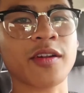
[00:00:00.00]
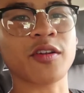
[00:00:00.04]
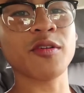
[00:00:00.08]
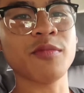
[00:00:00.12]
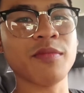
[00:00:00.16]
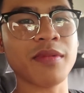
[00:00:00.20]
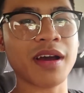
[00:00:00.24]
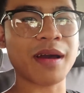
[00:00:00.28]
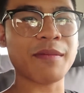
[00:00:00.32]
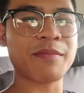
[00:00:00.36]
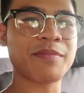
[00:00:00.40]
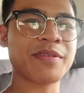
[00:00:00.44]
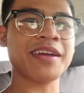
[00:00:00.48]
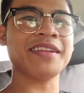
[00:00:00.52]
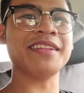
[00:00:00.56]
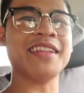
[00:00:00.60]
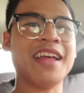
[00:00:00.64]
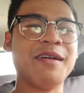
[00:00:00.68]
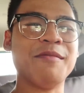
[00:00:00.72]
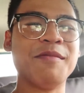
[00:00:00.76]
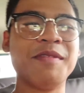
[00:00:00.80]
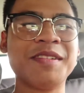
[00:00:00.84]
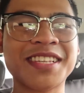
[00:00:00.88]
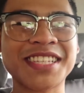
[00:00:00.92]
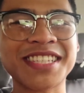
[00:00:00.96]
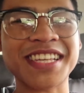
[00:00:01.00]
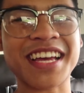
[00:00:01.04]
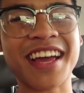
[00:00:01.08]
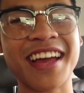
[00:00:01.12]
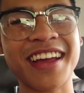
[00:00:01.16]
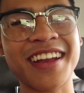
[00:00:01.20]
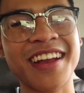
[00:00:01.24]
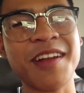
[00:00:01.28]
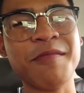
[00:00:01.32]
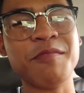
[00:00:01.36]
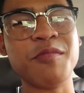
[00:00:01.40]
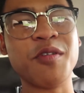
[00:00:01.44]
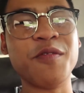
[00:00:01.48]
Karon mga brad, daming
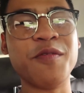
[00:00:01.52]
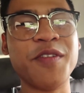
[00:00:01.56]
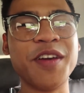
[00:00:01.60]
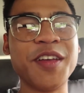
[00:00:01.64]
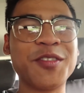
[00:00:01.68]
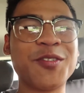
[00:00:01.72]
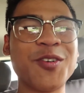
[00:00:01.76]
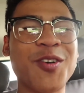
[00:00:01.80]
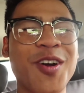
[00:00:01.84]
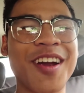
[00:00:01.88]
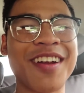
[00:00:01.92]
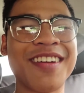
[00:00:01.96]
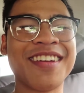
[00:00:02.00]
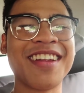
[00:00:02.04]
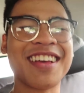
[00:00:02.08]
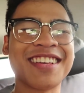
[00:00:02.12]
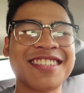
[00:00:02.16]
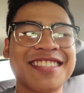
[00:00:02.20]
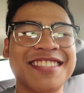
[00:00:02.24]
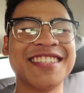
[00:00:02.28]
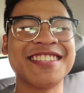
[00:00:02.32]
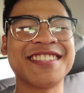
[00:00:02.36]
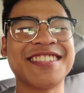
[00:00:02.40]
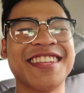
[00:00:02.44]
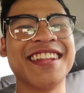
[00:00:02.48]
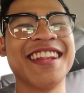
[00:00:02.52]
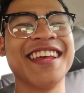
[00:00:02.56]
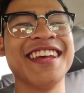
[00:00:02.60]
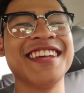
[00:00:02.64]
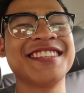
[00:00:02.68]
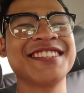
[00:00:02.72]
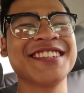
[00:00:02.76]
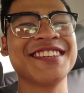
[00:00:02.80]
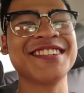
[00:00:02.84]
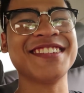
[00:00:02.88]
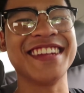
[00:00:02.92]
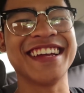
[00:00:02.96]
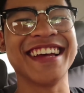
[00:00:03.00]
sasakyanan moving to our next
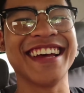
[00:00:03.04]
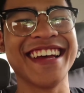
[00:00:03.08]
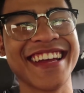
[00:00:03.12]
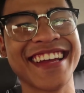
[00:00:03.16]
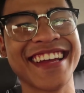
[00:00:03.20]
destination.